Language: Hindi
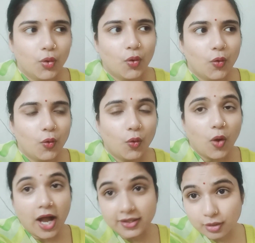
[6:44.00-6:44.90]
तो
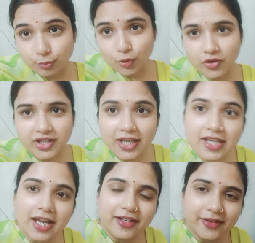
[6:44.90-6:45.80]
आज का ब्लॉग
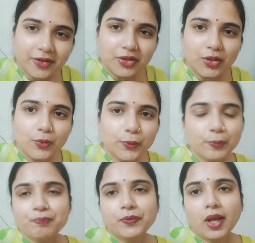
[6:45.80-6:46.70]
यहीं एंड करती
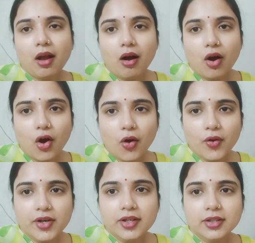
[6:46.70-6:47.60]
हूँ
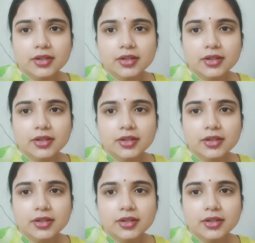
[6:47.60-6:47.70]
और